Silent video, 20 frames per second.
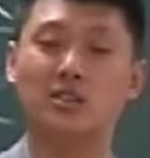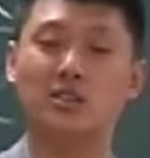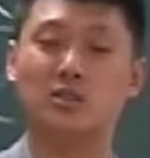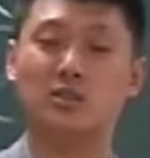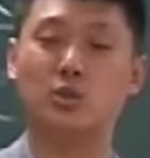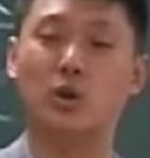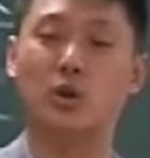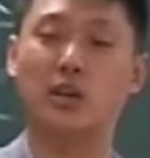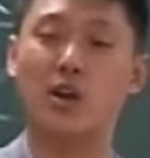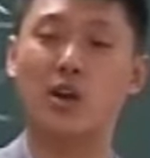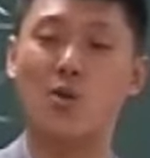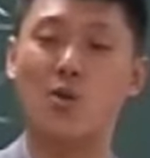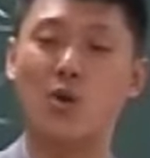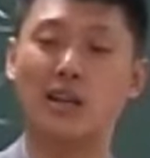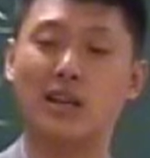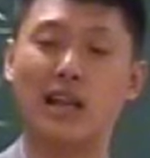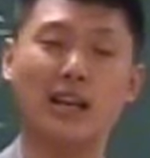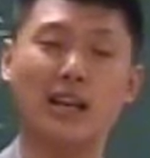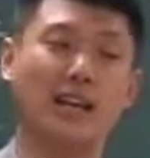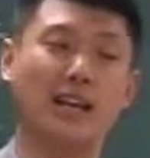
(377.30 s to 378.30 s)
做这个国
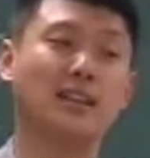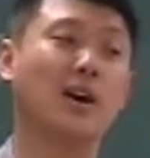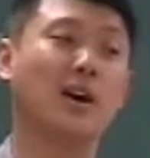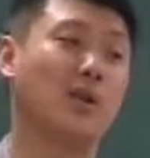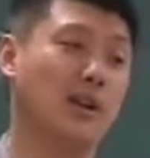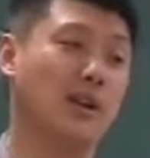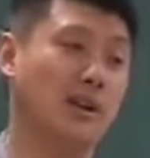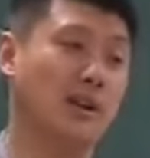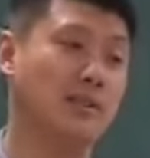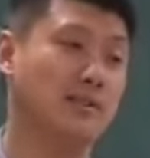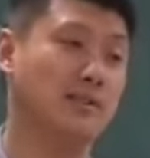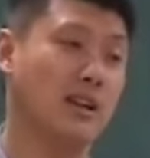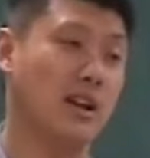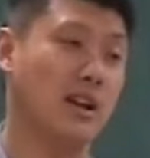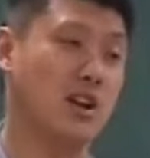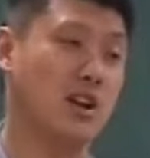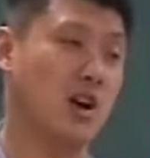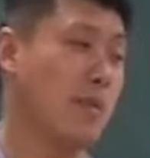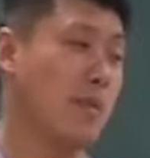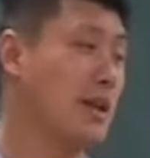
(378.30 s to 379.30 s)
家的领导人
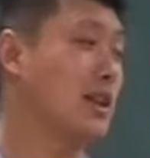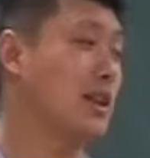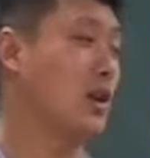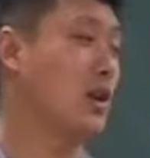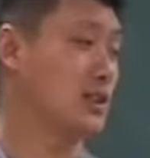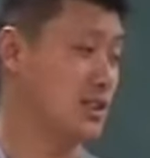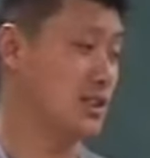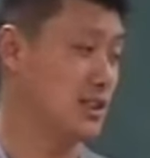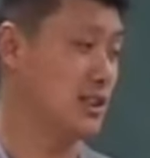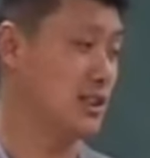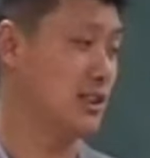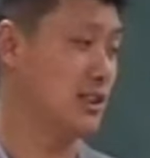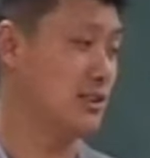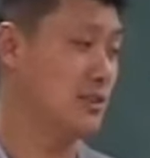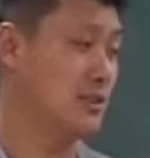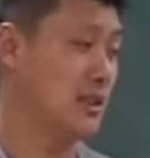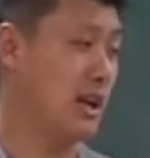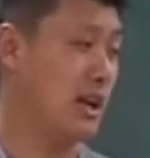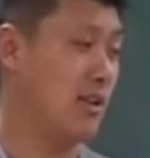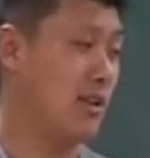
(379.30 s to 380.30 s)
啊，革命到死
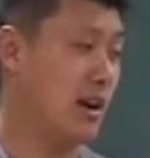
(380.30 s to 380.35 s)
啊，